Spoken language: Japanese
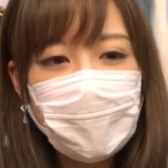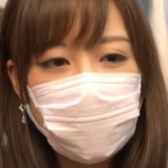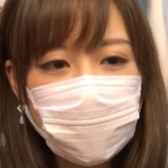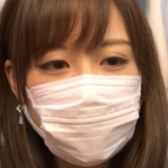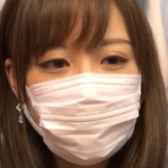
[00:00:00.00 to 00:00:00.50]

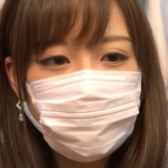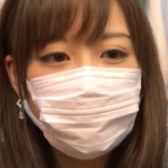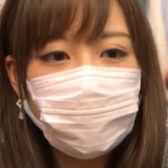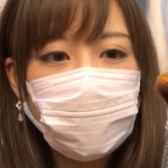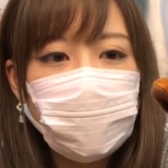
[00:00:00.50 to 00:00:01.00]
はい、
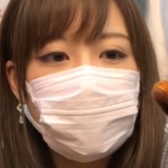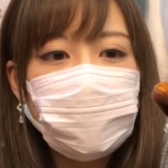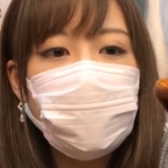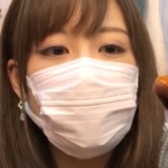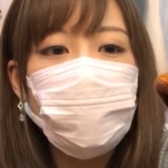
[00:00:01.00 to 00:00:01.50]
えー、
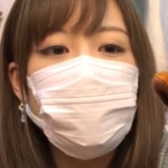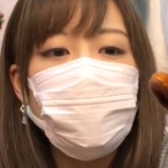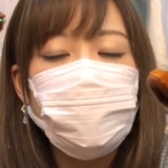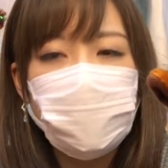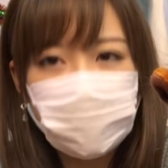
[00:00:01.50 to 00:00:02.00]
第
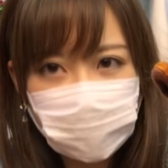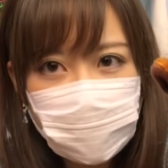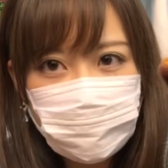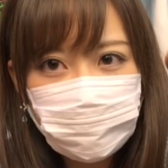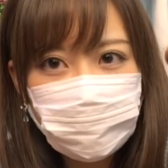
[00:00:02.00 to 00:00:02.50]
61回